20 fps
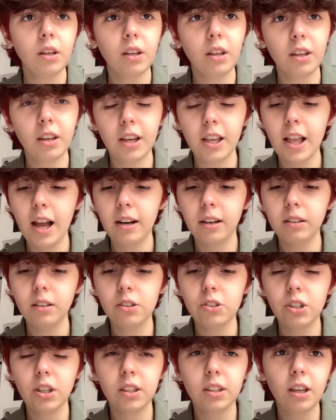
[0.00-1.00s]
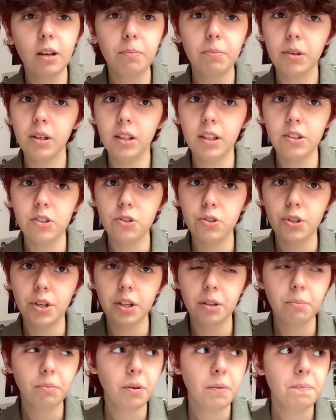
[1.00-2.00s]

E, ilerledikçe kitap iyileşecek mi?